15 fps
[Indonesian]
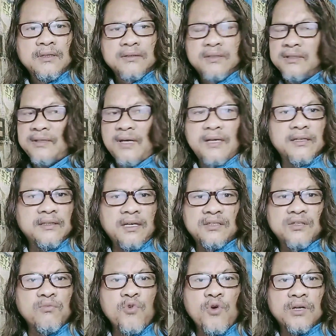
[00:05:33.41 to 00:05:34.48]
cinta kita
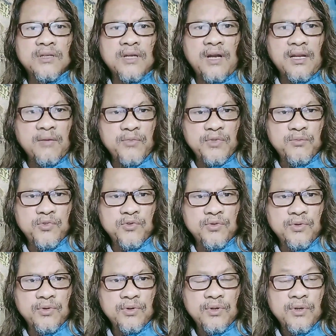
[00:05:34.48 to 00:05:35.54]
semua terhadap ibu
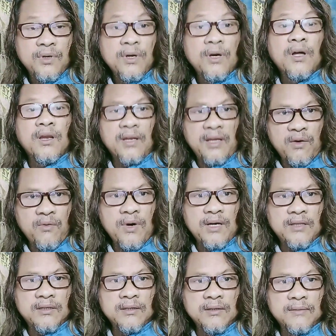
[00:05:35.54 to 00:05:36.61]
lewat
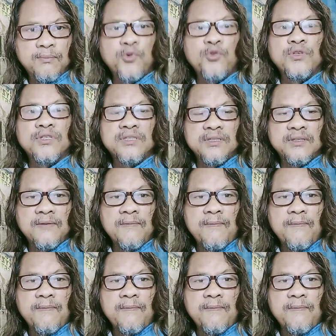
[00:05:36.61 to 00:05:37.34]
puisi.